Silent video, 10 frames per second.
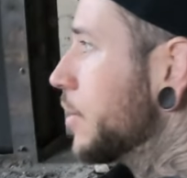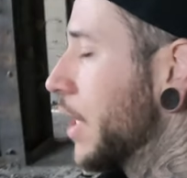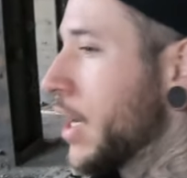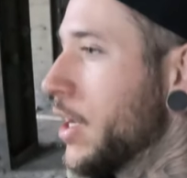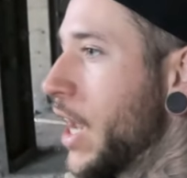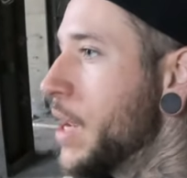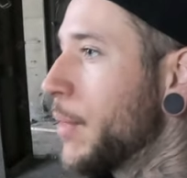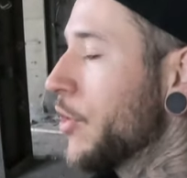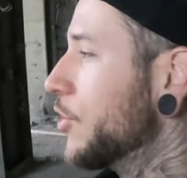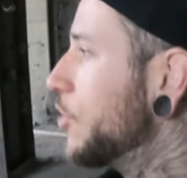Dann knallt
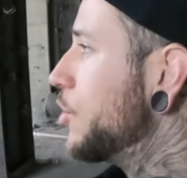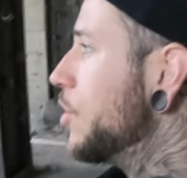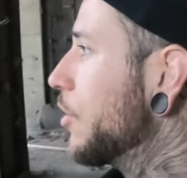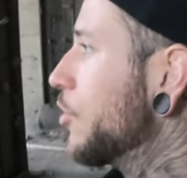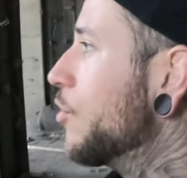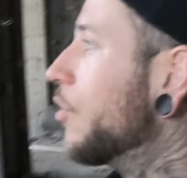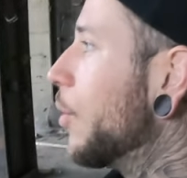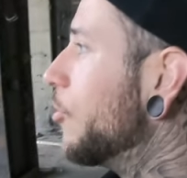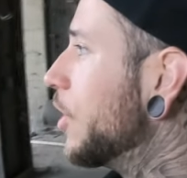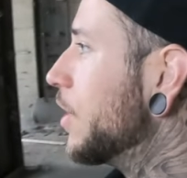mal so eine Tür zu
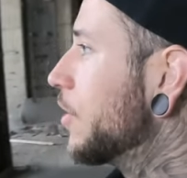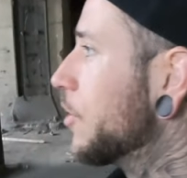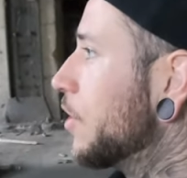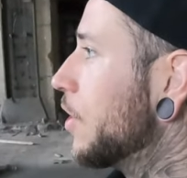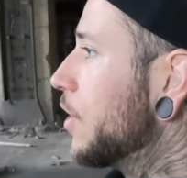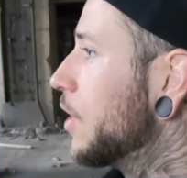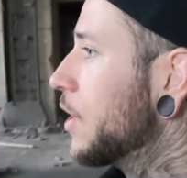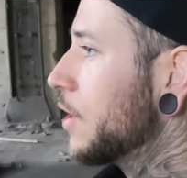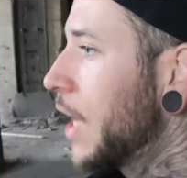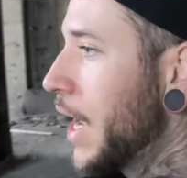vom Wind, so eine
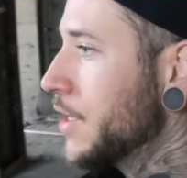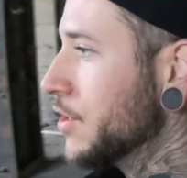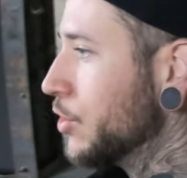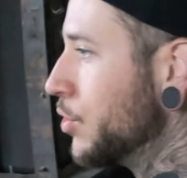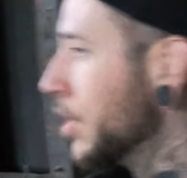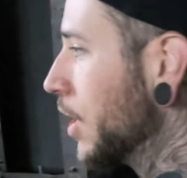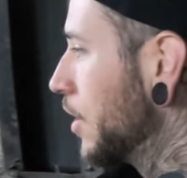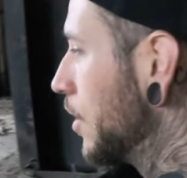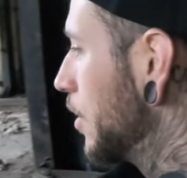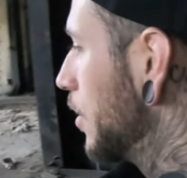Eisentür.